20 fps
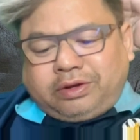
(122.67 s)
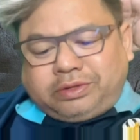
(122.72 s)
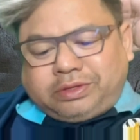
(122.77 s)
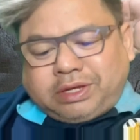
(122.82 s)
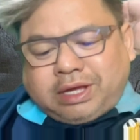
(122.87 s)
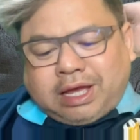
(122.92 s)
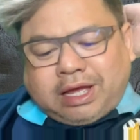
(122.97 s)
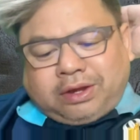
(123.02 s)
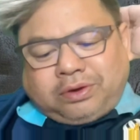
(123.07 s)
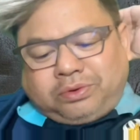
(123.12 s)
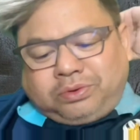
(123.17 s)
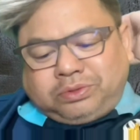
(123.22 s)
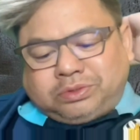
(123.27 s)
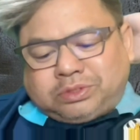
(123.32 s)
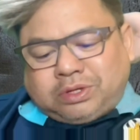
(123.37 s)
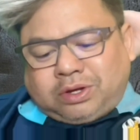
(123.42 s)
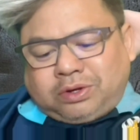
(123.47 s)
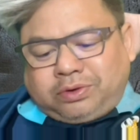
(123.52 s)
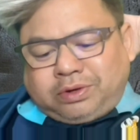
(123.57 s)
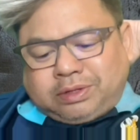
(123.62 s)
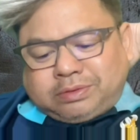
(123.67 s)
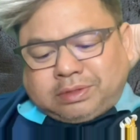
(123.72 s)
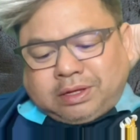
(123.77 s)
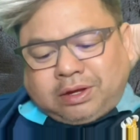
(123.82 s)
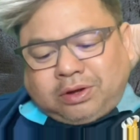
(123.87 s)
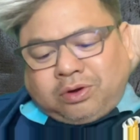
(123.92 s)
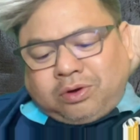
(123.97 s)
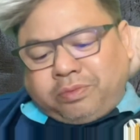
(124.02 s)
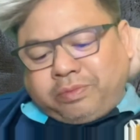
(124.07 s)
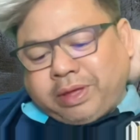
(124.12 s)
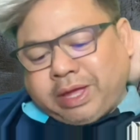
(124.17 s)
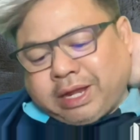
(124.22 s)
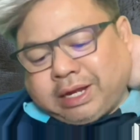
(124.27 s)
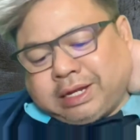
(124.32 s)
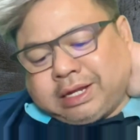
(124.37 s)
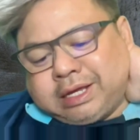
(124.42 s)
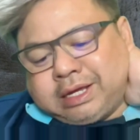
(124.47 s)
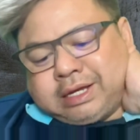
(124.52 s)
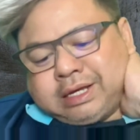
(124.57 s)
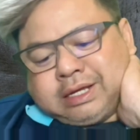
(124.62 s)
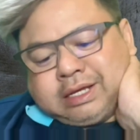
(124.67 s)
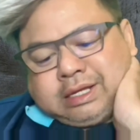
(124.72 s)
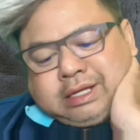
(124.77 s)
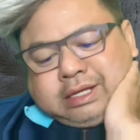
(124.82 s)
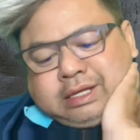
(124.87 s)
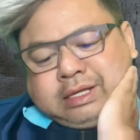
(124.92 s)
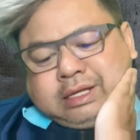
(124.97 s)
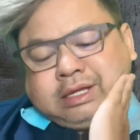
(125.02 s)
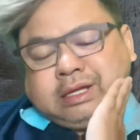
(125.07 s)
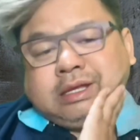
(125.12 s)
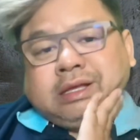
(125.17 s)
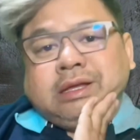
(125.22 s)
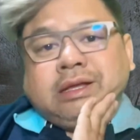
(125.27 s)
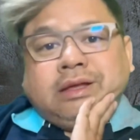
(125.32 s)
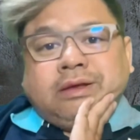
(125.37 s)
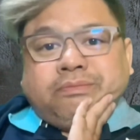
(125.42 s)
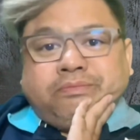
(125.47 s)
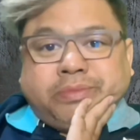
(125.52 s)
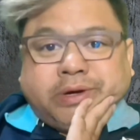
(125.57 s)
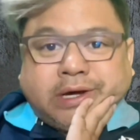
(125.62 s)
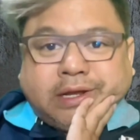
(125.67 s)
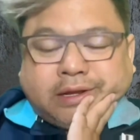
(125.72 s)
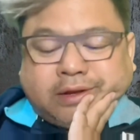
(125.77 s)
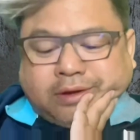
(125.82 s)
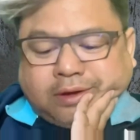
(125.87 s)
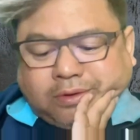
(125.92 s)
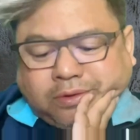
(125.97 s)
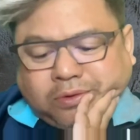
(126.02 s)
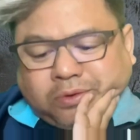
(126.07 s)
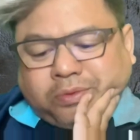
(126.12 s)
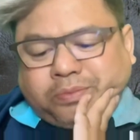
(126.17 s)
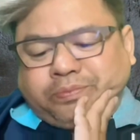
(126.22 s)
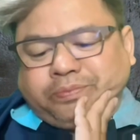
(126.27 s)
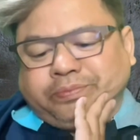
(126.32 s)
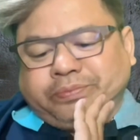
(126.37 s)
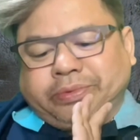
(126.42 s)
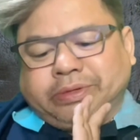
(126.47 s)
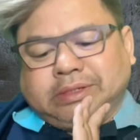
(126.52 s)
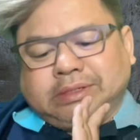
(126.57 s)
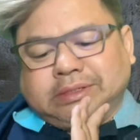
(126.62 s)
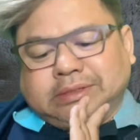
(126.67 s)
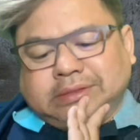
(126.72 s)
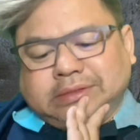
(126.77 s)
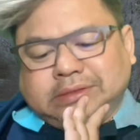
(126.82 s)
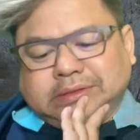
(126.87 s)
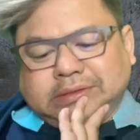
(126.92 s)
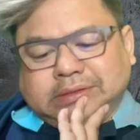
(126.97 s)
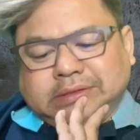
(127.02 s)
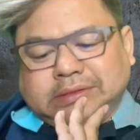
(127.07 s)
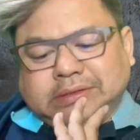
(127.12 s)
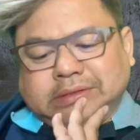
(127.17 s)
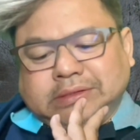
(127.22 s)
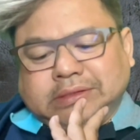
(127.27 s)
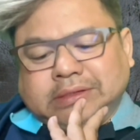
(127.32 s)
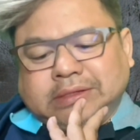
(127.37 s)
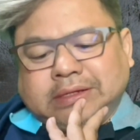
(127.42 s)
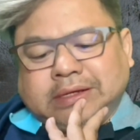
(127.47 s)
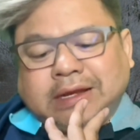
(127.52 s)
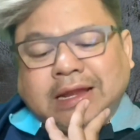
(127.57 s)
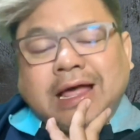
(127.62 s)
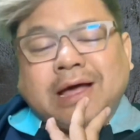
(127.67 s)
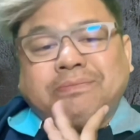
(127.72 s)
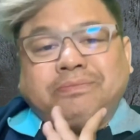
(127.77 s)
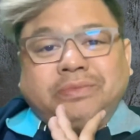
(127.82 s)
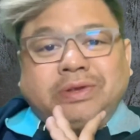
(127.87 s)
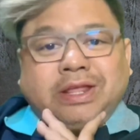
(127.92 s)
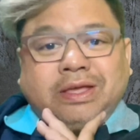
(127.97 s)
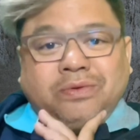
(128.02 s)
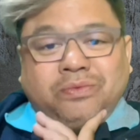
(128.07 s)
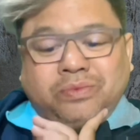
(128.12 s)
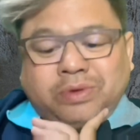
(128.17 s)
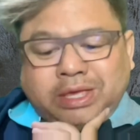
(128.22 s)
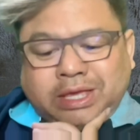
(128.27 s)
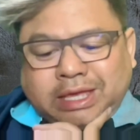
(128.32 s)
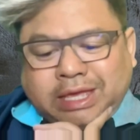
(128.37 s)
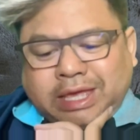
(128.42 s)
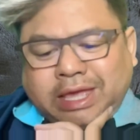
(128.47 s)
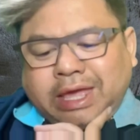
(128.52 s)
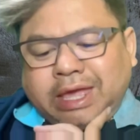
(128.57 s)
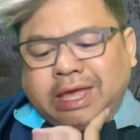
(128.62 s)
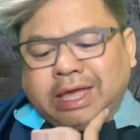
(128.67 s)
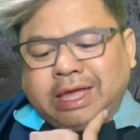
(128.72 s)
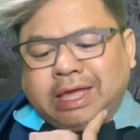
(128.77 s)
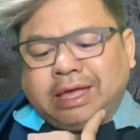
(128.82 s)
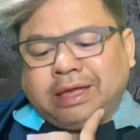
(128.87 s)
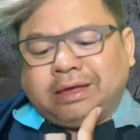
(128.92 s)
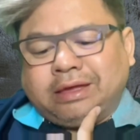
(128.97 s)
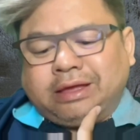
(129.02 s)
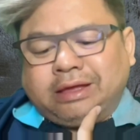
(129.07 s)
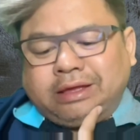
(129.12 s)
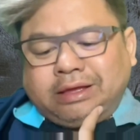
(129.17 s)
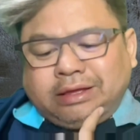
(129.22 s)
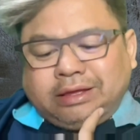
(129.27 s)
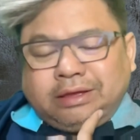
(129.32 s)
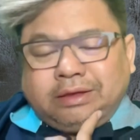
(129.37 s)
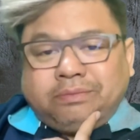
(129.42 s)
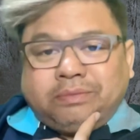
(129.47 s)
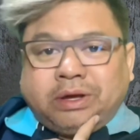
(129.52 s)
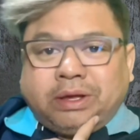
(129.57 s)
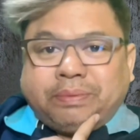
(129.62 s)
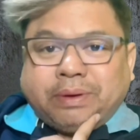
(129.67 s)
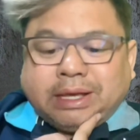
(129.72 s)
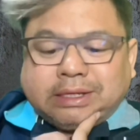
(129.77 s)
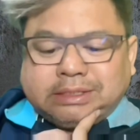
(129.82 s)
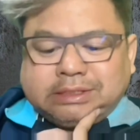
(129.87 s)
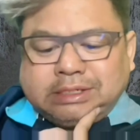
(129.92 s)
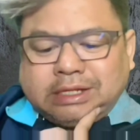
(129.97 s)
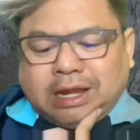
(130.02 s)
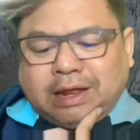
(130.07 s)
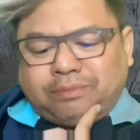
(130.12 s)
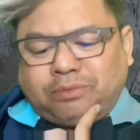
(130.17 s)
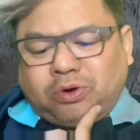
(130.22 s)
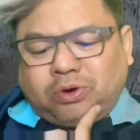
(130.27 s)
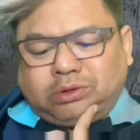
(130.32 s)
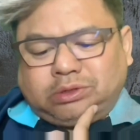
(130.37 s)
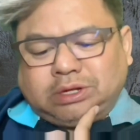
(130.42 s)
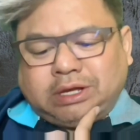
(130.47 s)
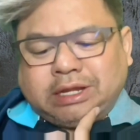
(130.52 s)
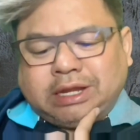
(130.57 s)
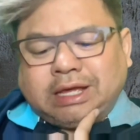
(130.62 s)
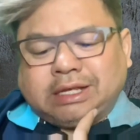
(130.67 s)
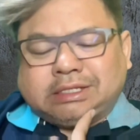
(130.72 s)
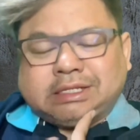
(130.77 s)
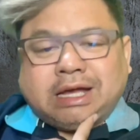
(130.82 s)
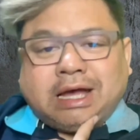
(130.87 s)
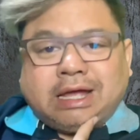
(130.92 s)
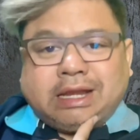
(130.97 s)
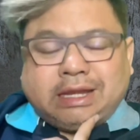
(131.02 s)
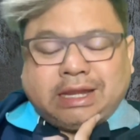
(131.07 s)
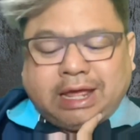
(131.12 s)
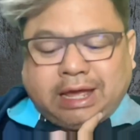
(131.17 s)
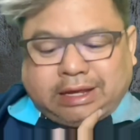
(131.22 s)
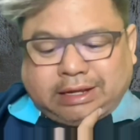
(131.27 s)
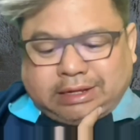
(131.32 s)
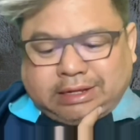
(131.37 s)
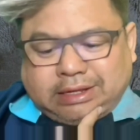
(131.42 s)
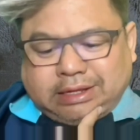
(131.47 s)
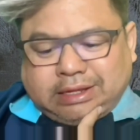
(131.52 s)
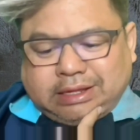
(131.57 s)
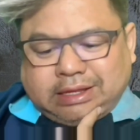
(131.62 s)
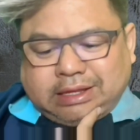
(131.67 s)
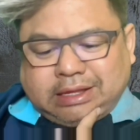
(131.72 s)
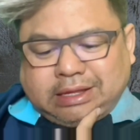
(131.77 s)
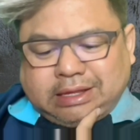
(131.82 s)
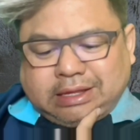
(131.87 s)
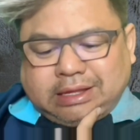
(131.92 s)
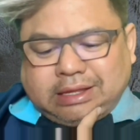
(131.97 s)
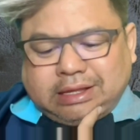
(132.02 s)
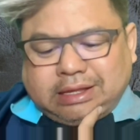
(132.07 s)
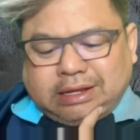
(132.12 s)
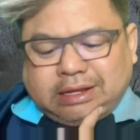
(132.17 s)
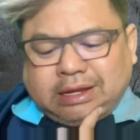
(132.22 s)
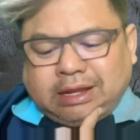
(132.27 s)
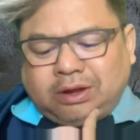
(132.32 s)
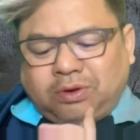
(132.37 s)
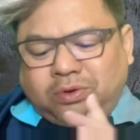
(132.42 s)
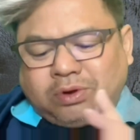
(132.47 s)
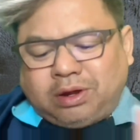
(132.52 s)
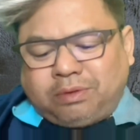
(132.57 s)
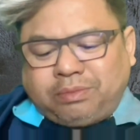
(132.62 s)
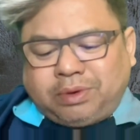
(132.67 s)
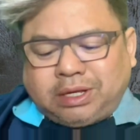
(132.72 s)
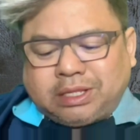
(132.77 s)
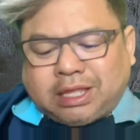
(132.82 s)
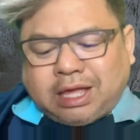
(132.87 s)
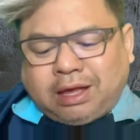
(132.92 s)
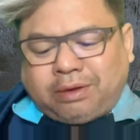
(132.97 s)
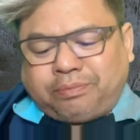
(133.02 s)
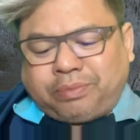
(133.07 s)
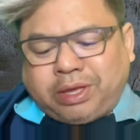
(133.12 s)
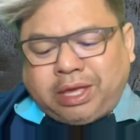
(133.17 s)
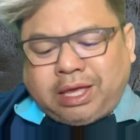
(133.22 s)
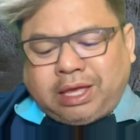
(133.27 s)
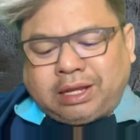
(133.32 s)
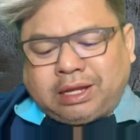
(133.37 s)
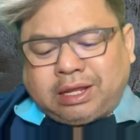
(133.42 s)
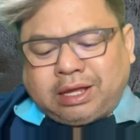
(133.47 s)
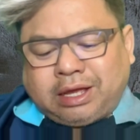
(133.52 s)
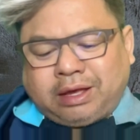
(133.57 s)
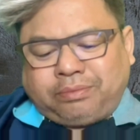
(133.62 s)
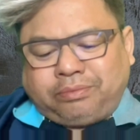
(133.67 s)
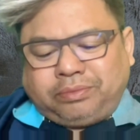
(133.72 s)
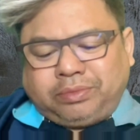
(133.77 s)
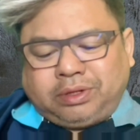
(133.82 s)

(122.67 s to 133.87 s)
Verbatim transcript: ราชการครูสอนโรงเรียนสังคมแห่งหนึ่ง เปิดกลุ่มลับใน VK เผยแพร่สื่อลามก อนาจารเด็ก และล่วงละเมิดทางเพศนะครับ